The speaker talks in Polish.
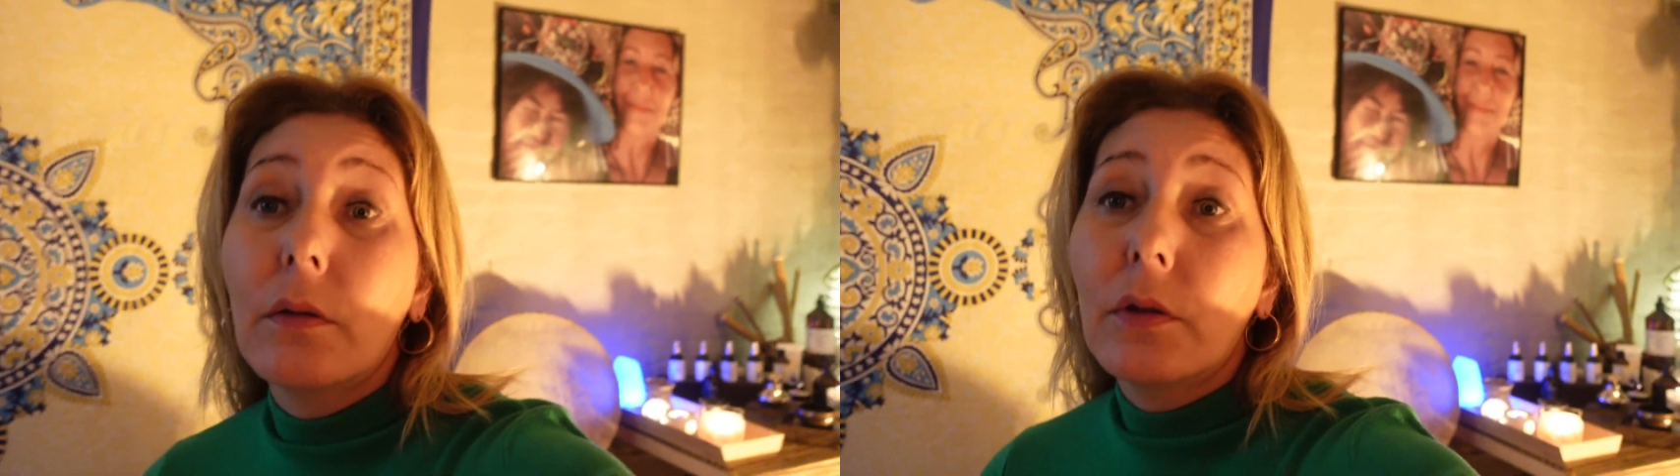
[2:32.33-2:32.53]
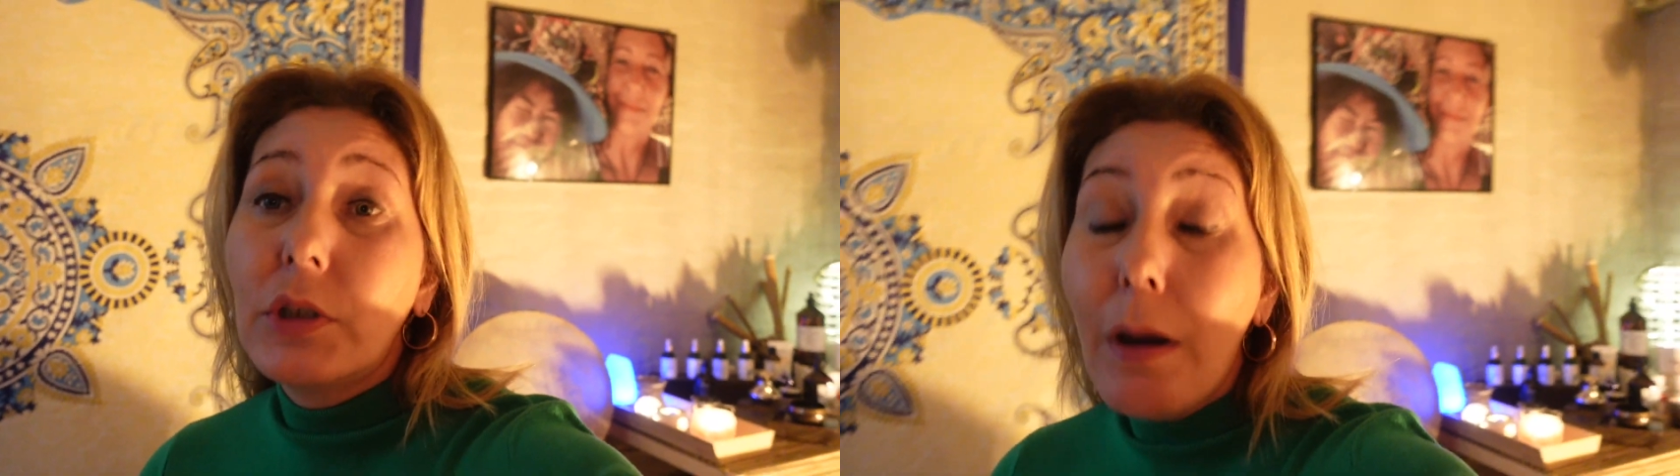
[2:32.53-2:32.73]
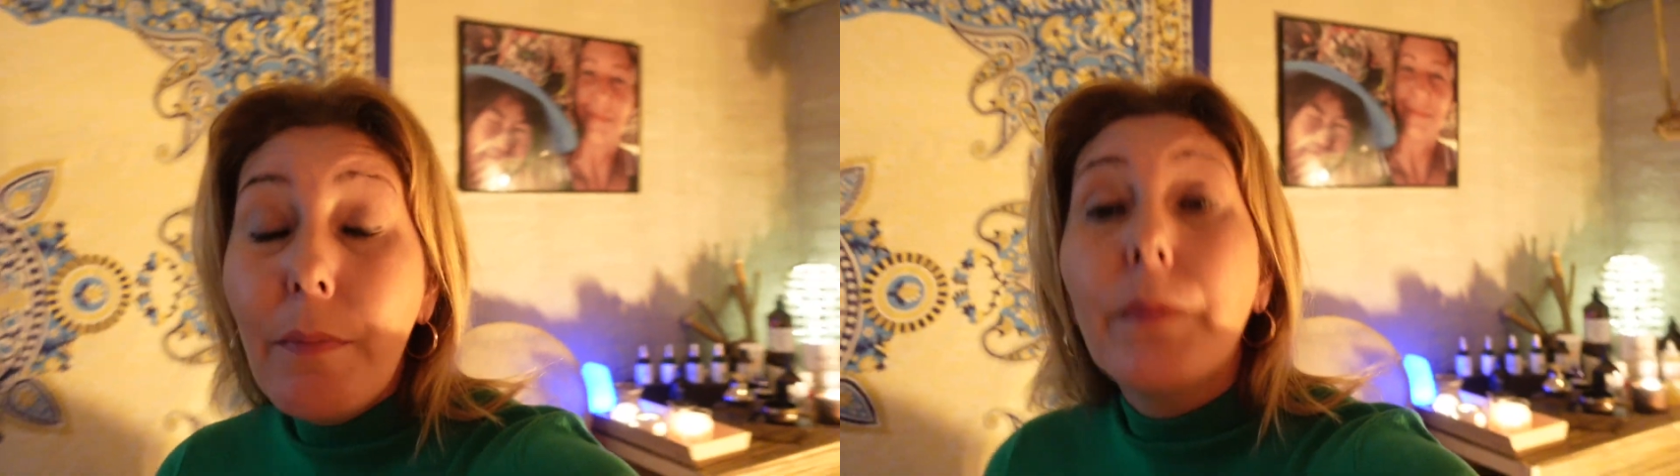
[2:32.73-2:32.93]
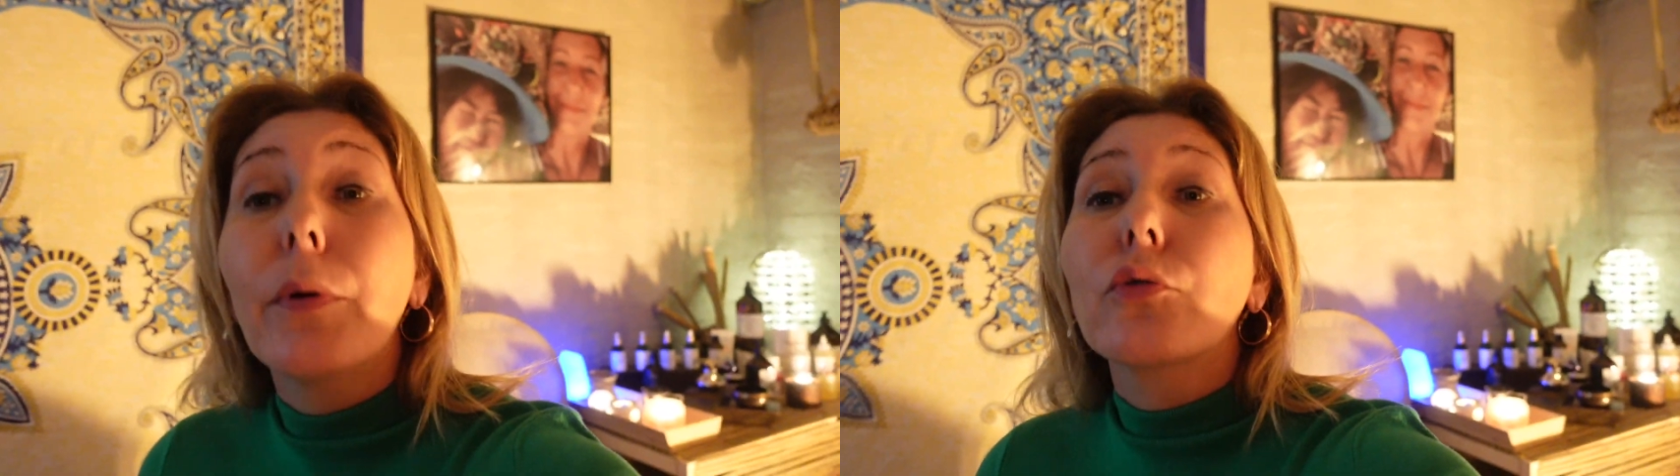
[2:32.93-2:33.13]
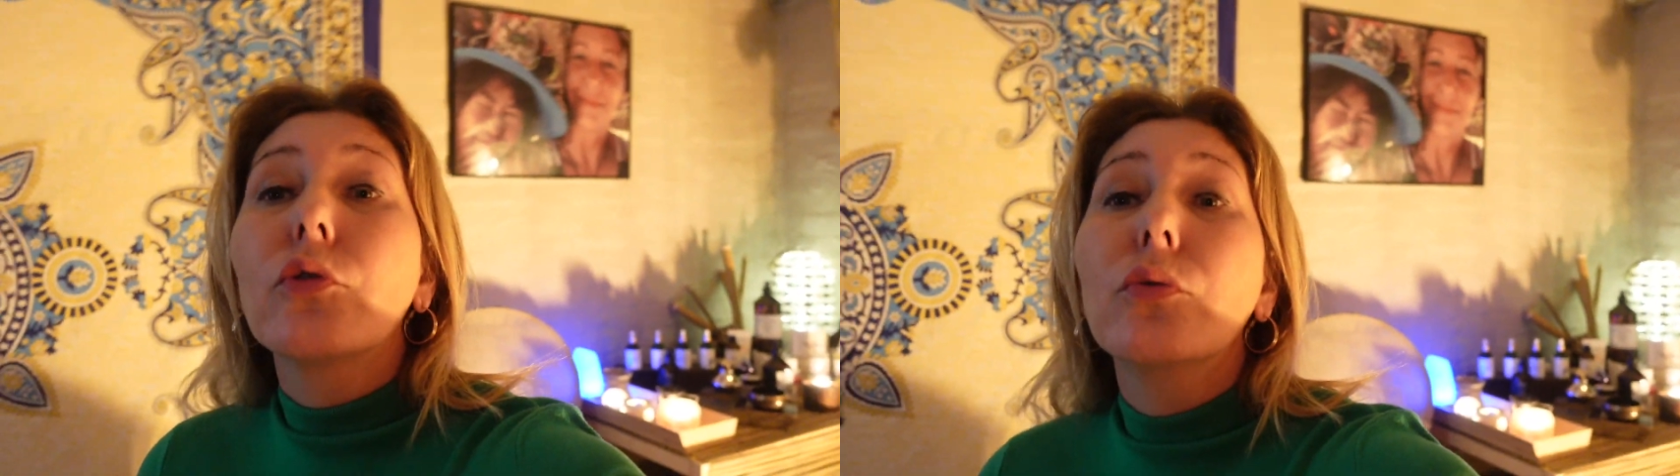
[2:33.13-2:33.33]
chciałaby
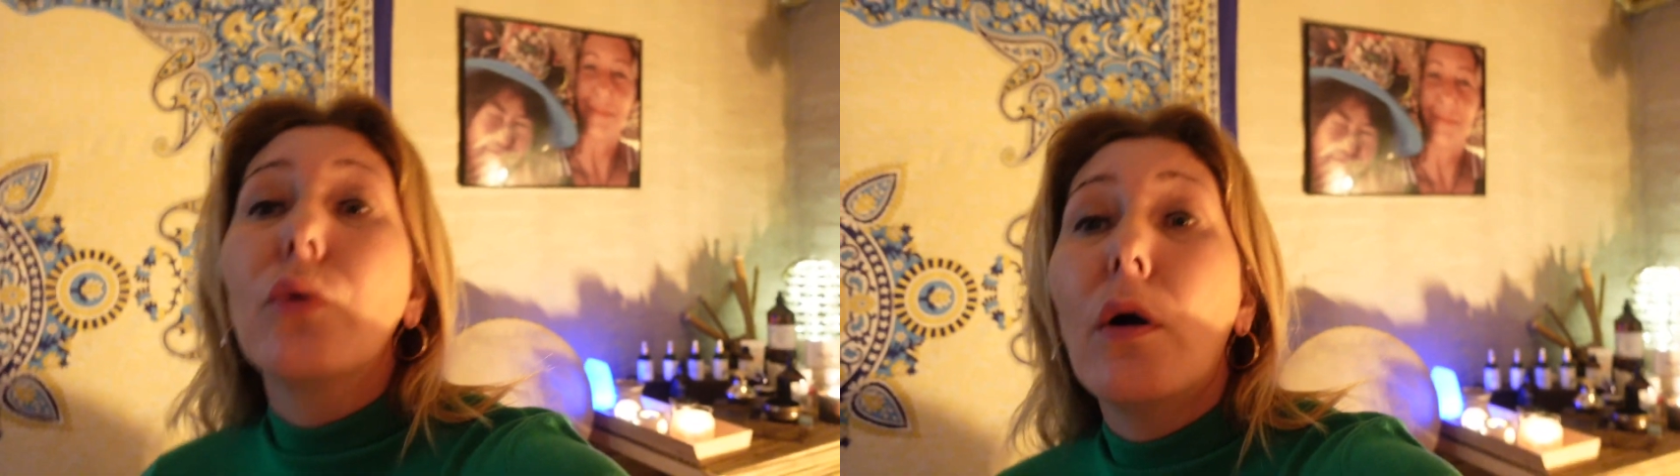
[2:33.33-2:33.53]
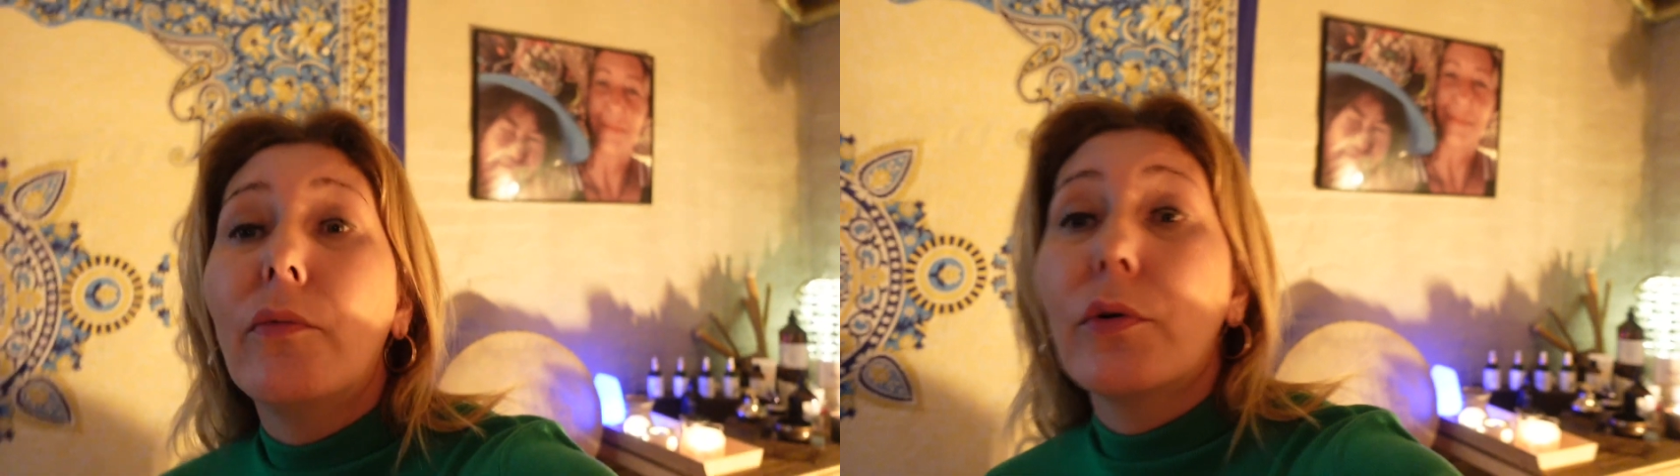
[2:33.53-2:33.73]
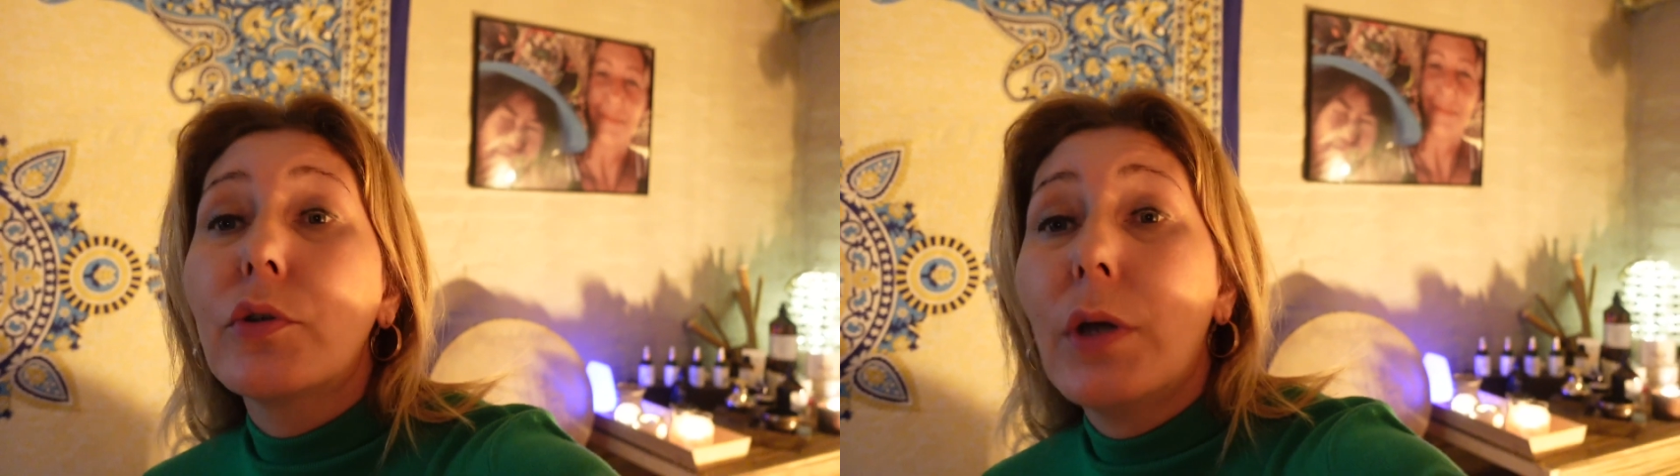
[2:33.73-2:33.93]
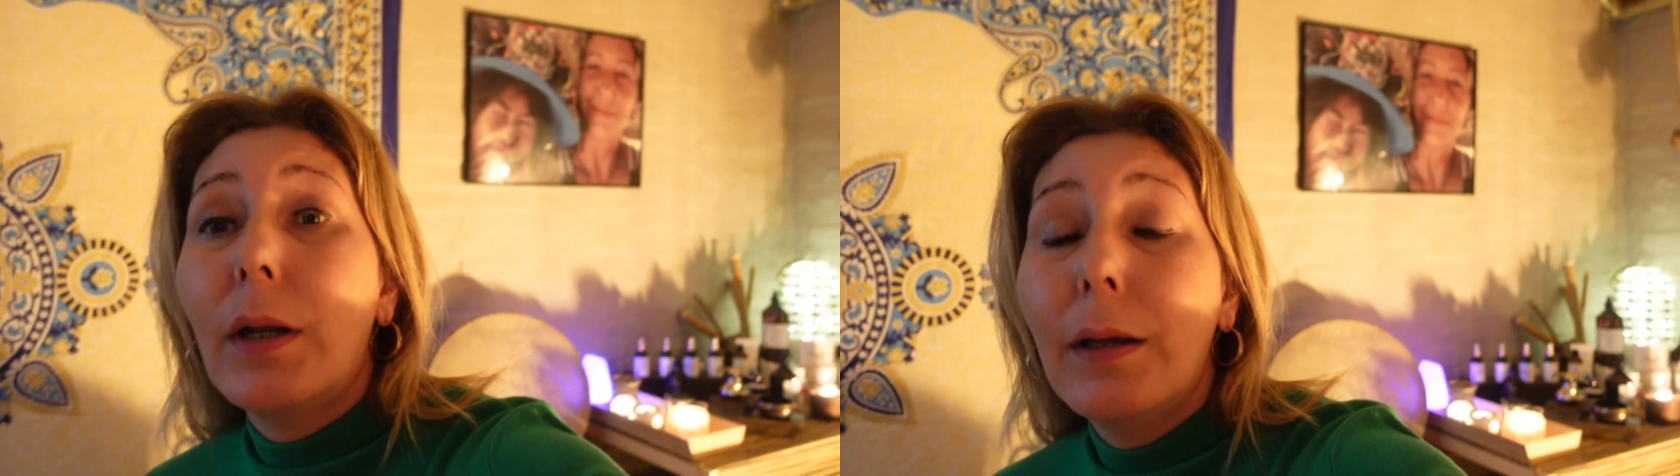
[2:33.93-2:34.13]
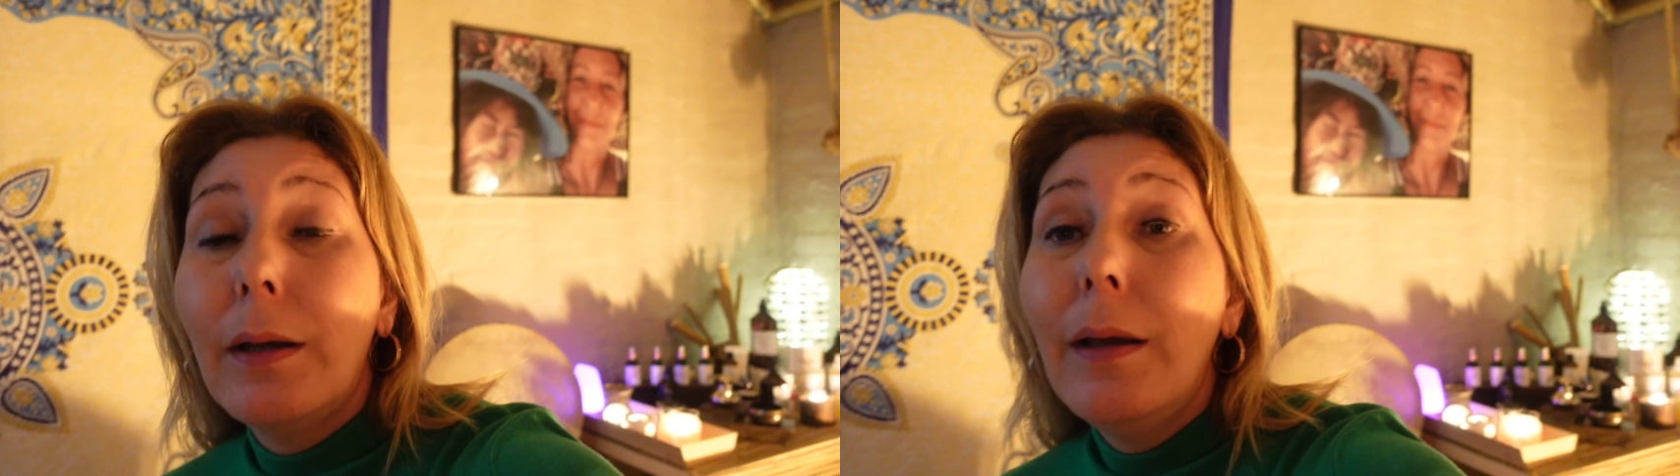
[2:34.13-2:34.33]
poczuć duchowość,
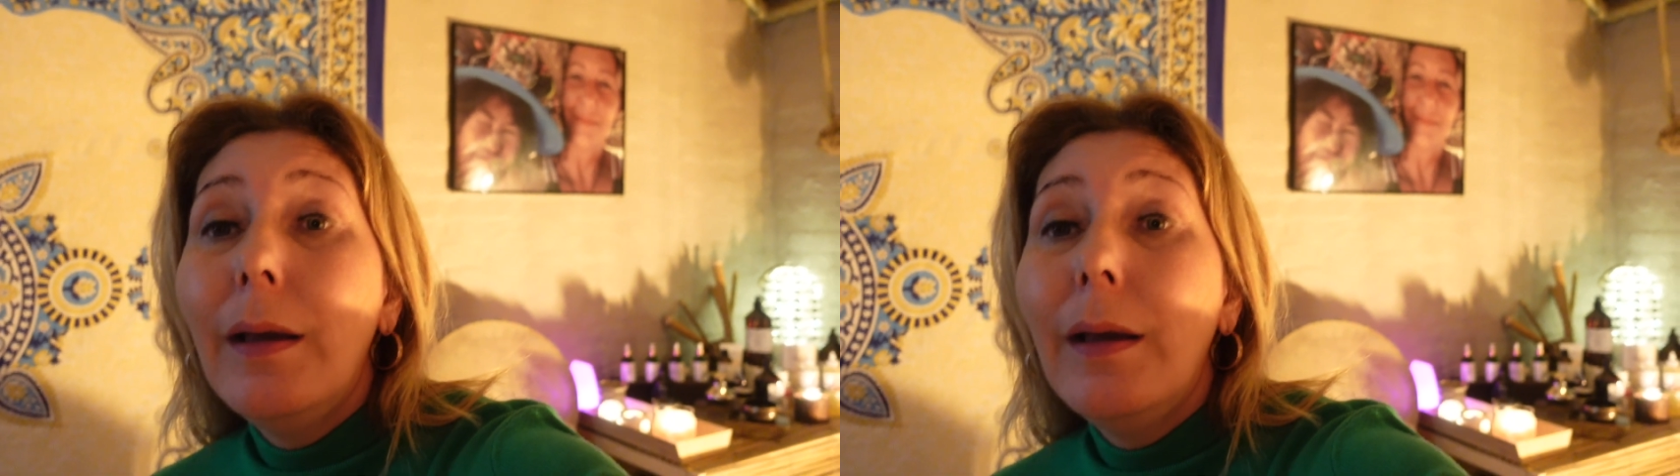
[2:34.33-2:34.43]
ale